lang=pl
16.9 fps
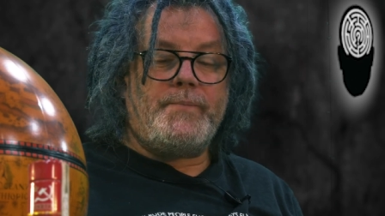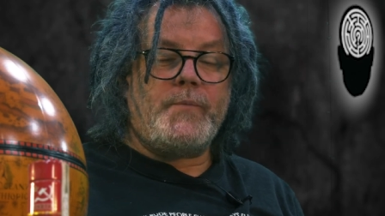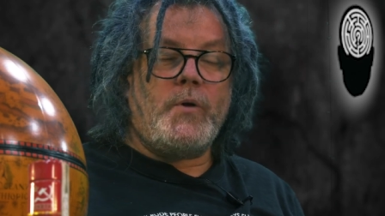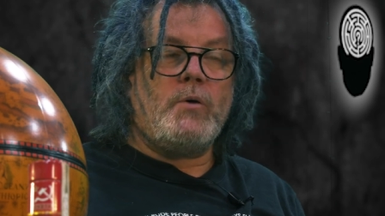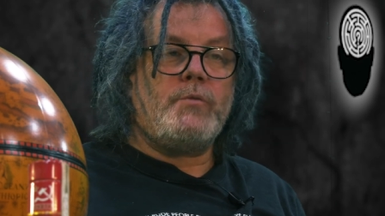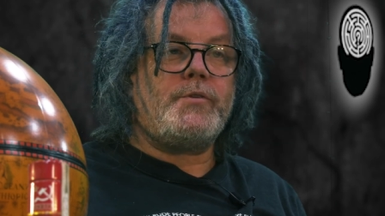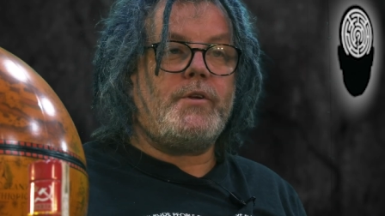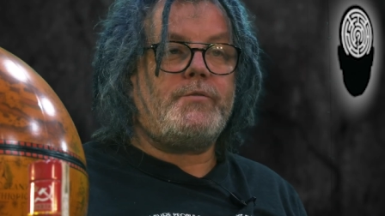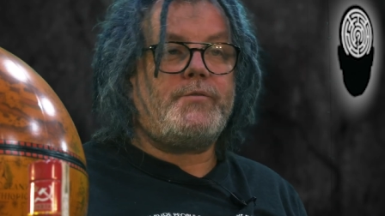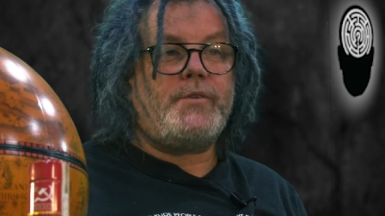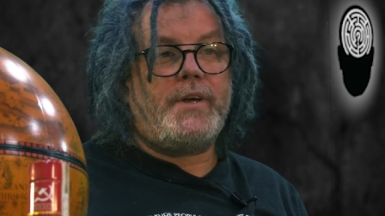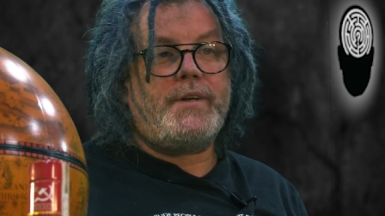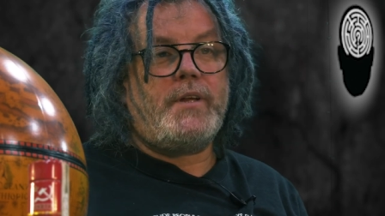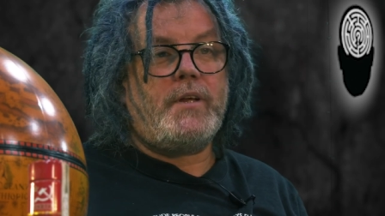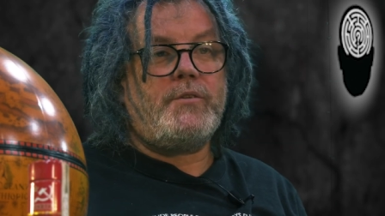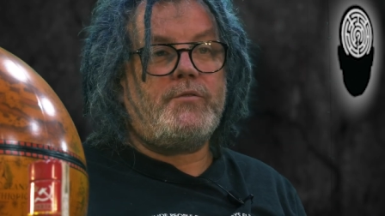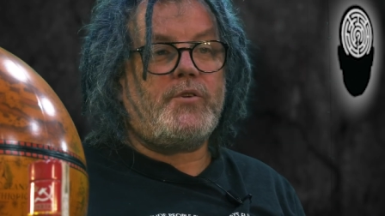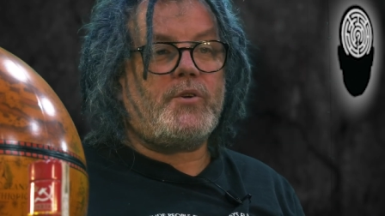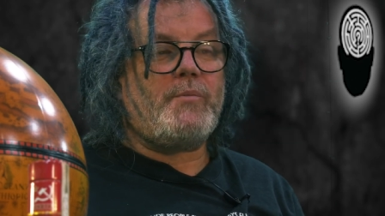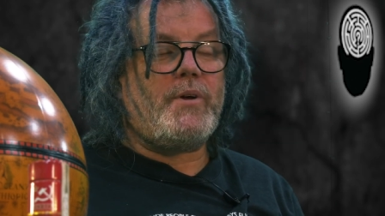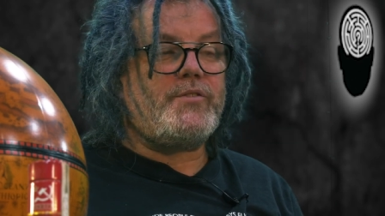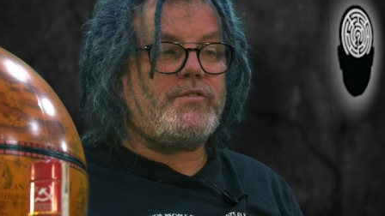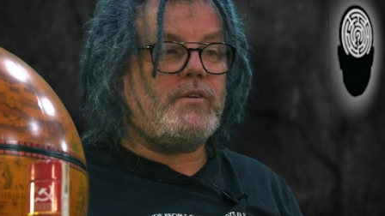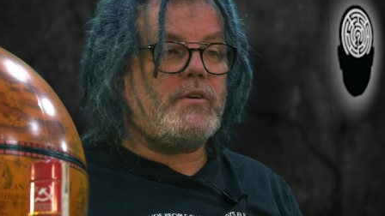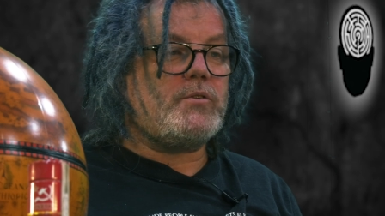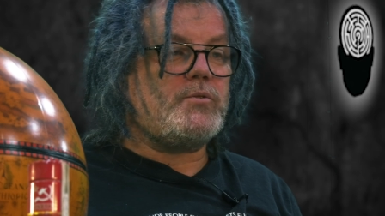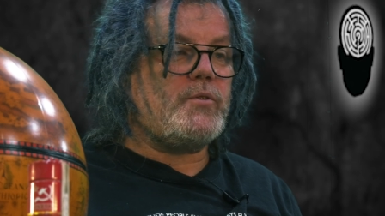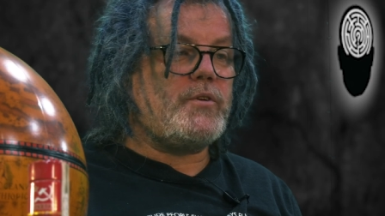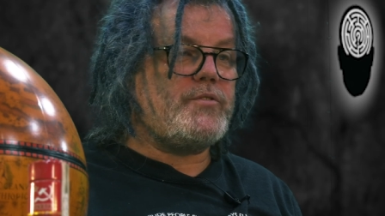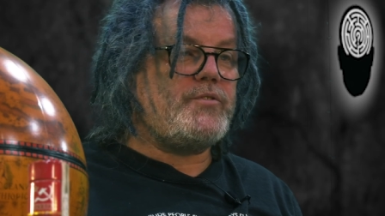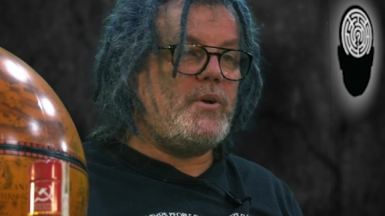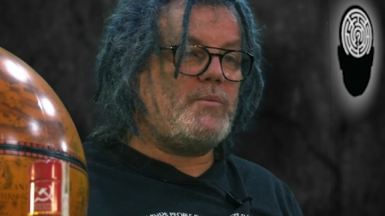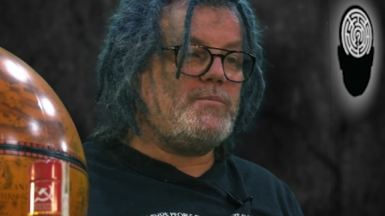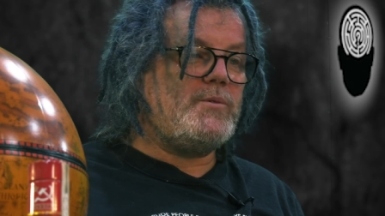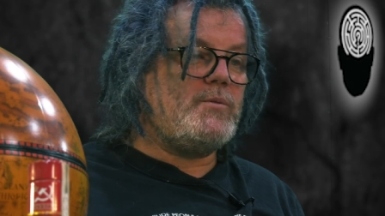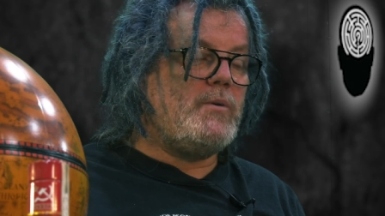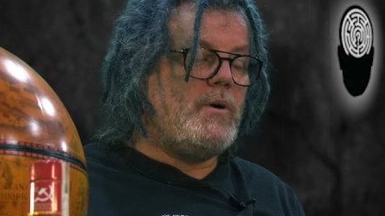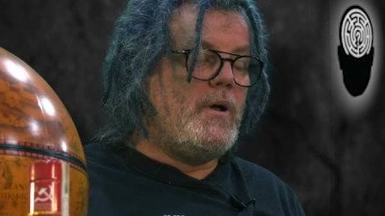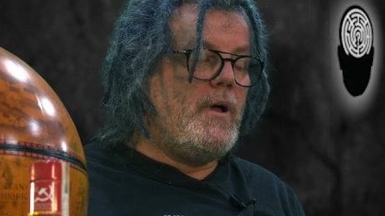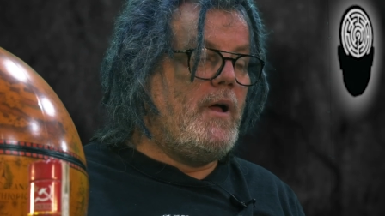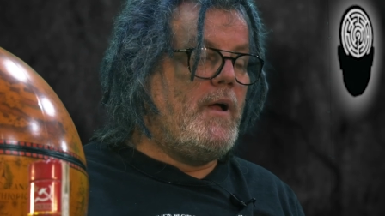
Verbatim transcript: no, te tajne informacje, które zdobył